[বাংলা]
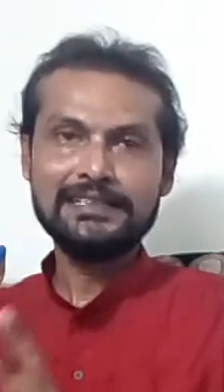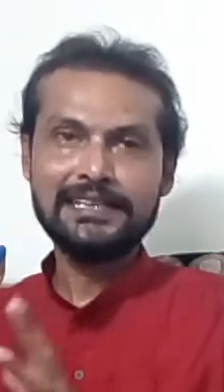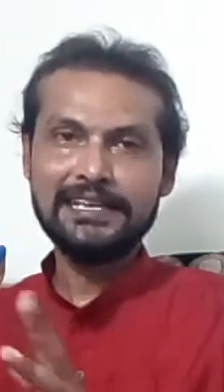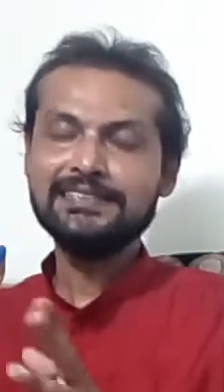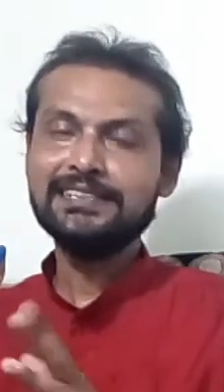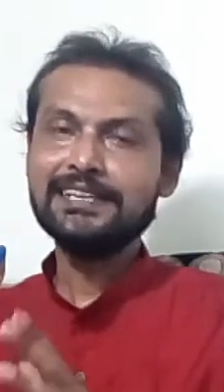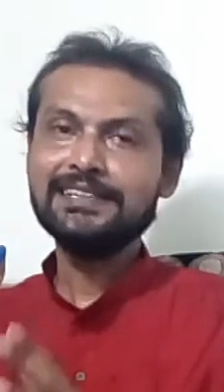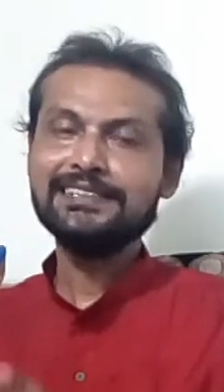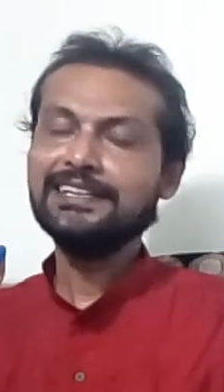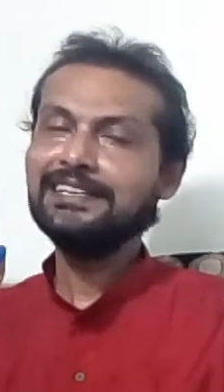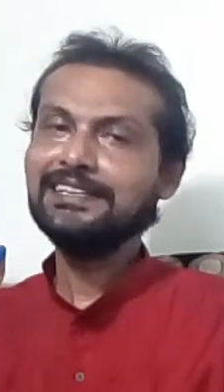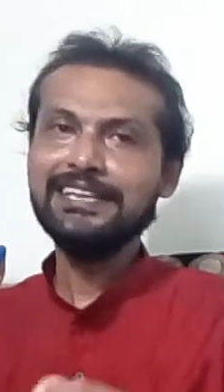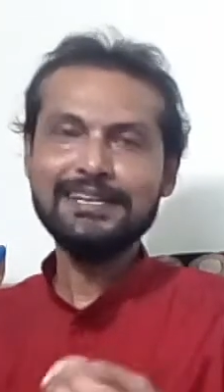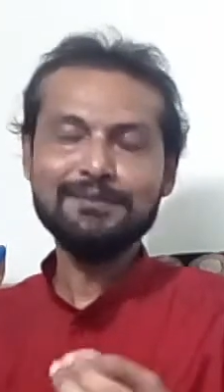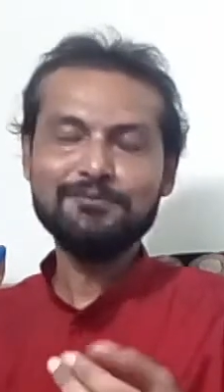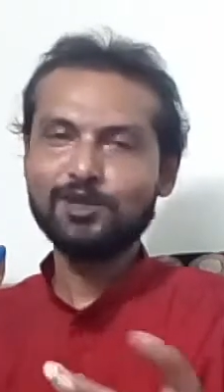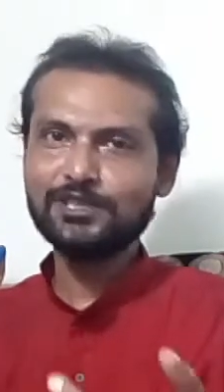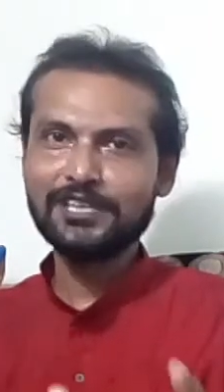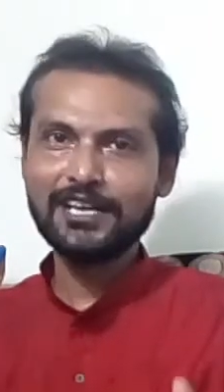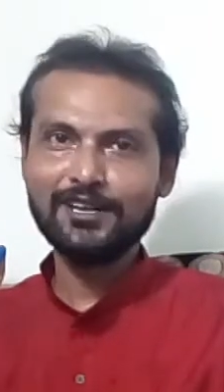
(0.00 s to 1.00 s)
ধ্যানচাঁদকে নিয়ে
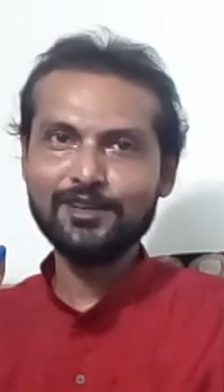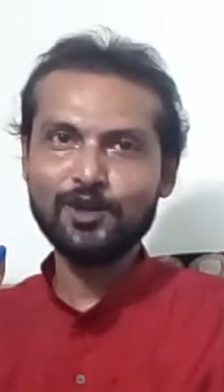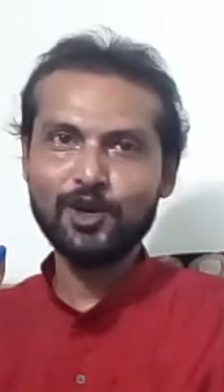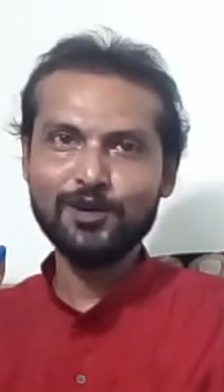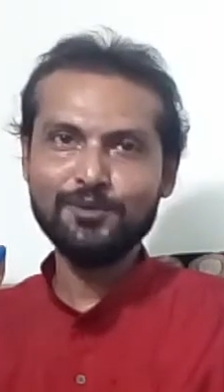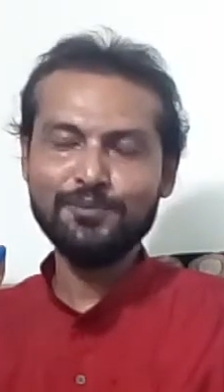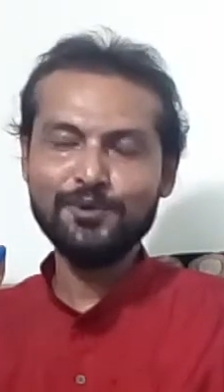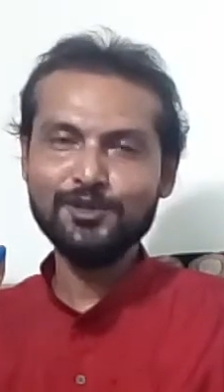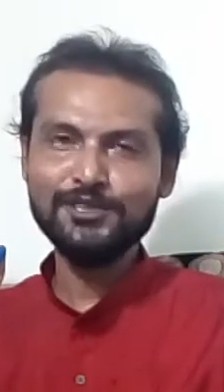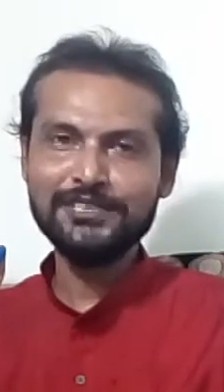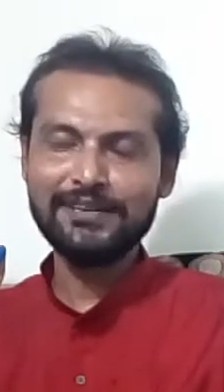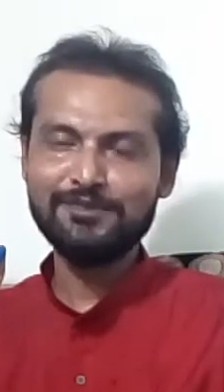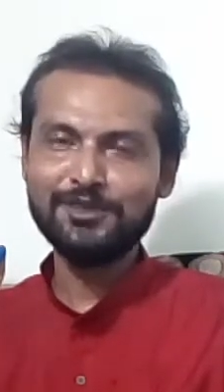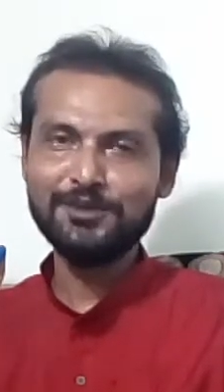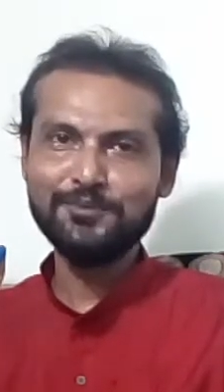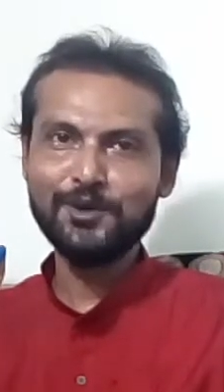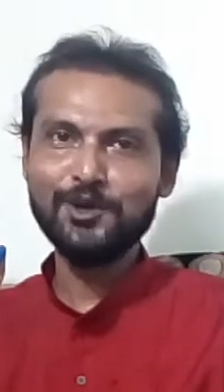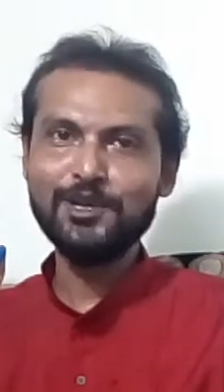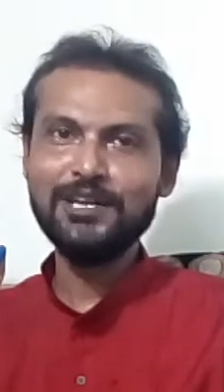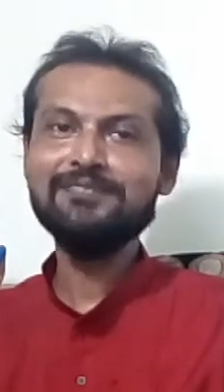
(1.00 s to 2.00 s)
এই মজার গল্প
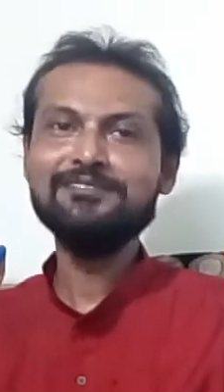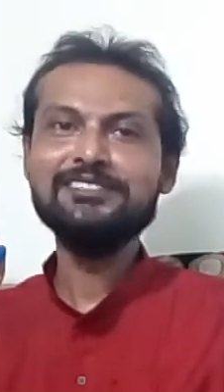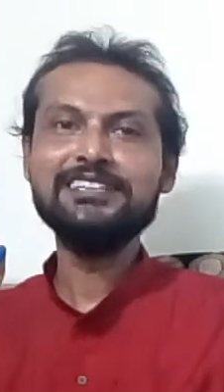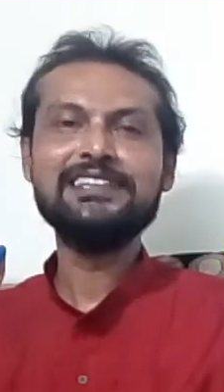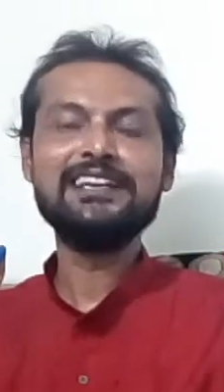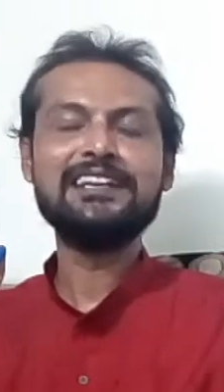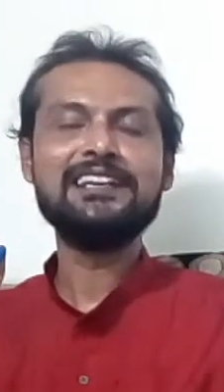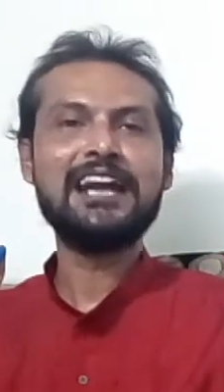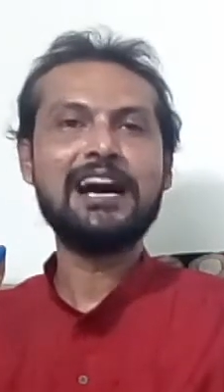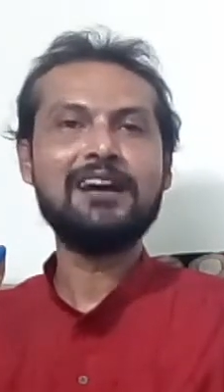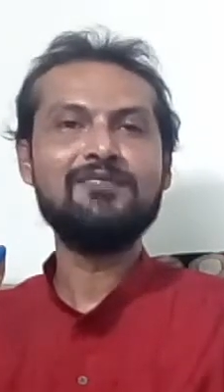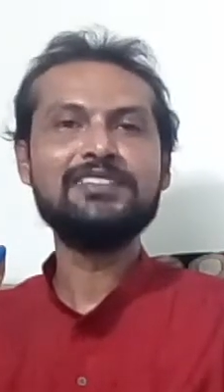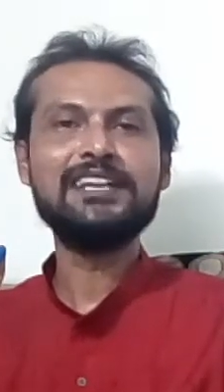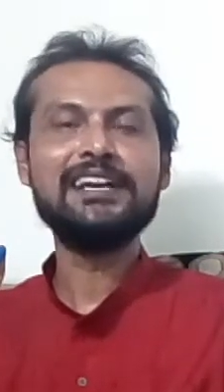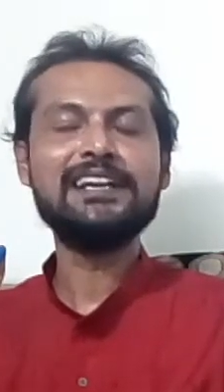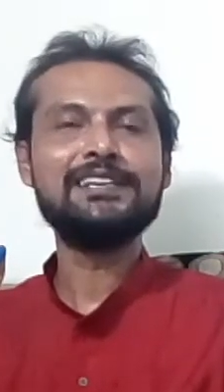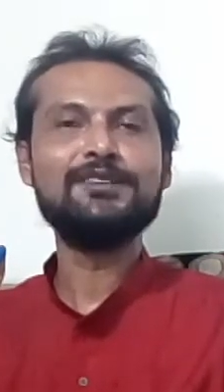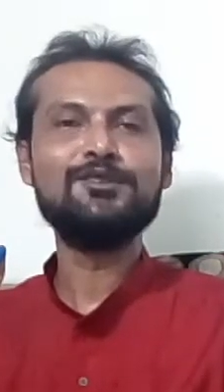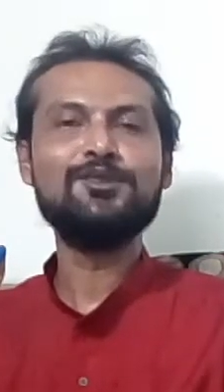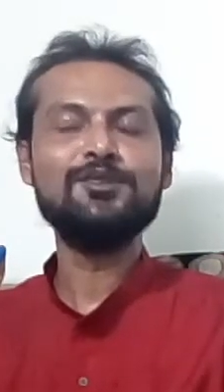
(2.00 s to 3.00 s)
যেমন বললাম যে তার
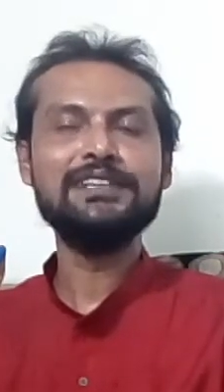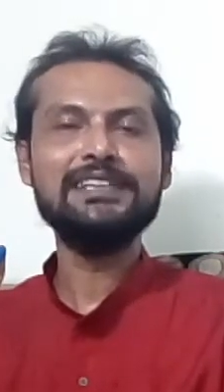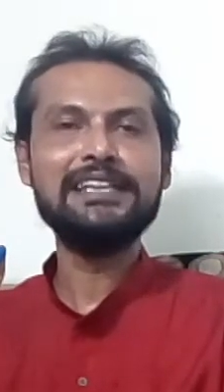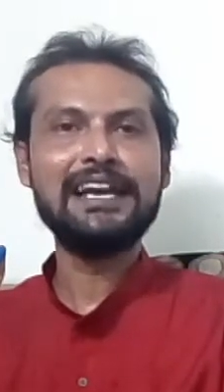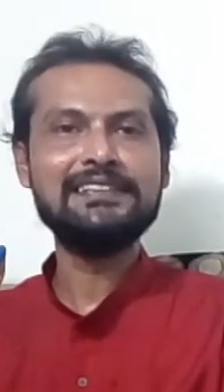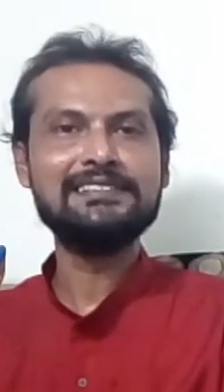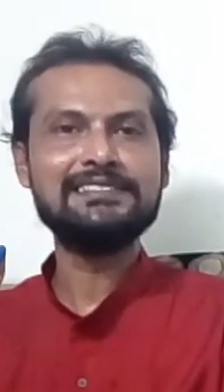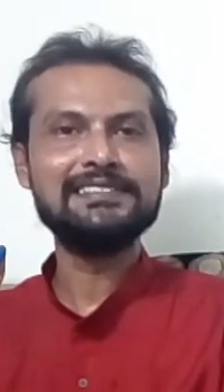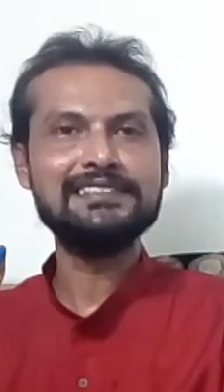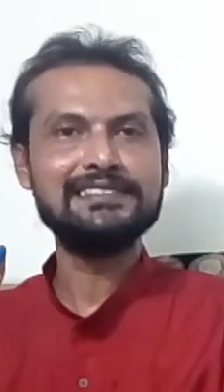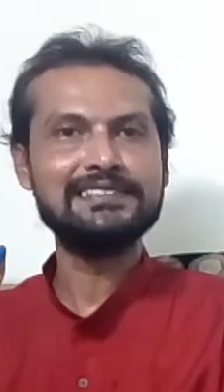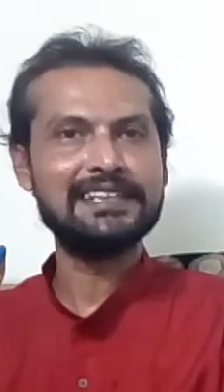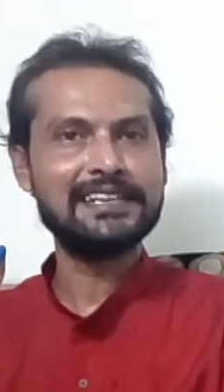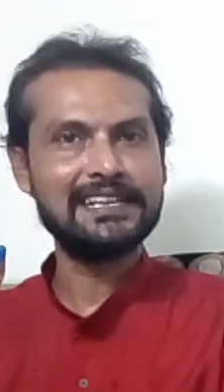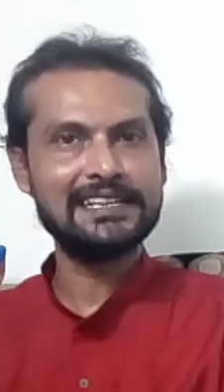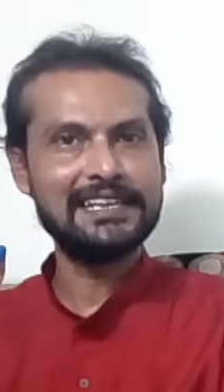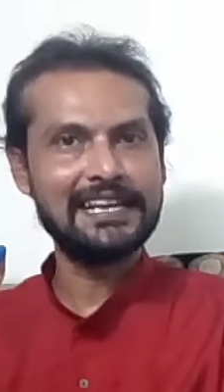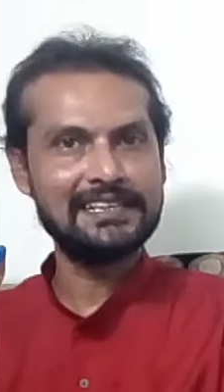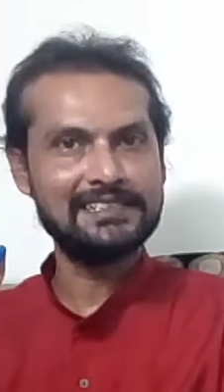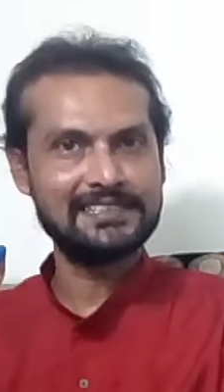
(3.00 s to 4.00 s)
নামটা কি করে ধ্যান সিং
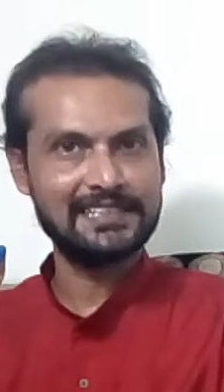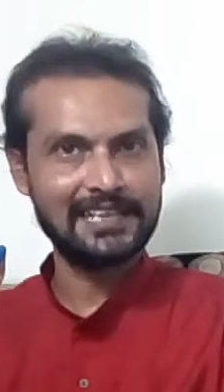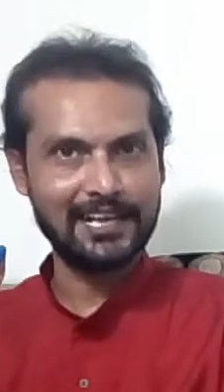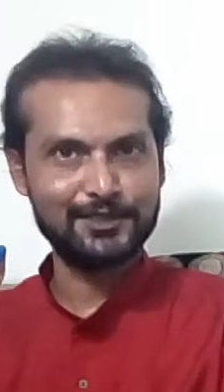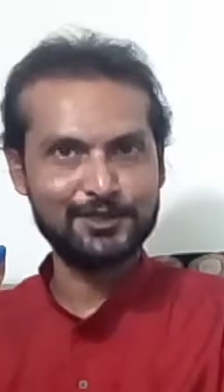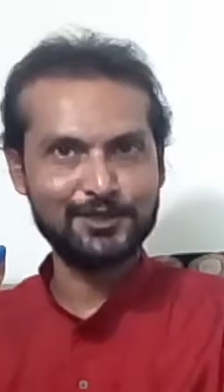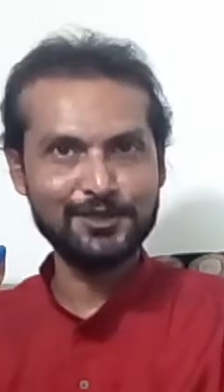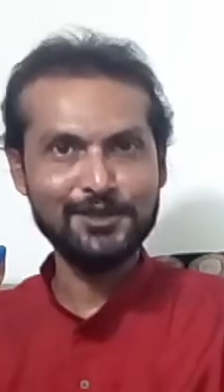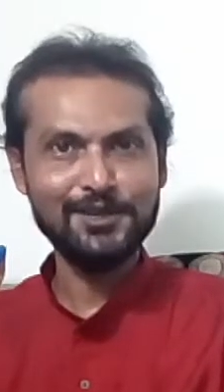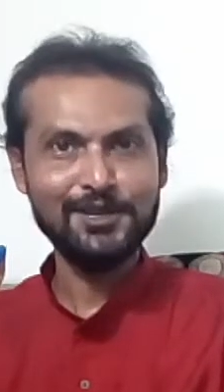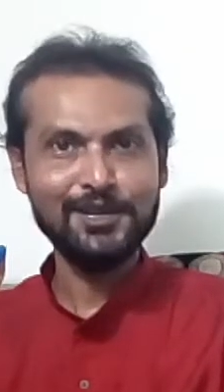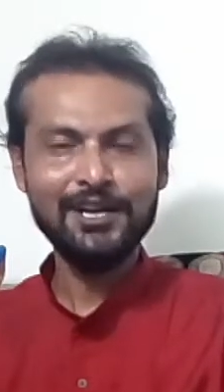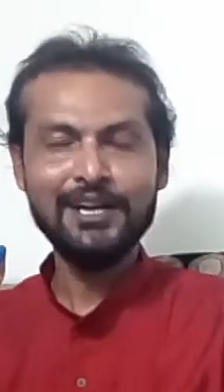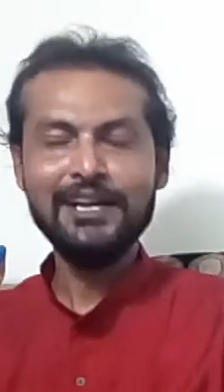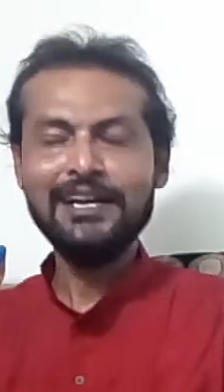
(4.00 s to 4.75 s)
থেকে ধ্যানচাঁদ হলো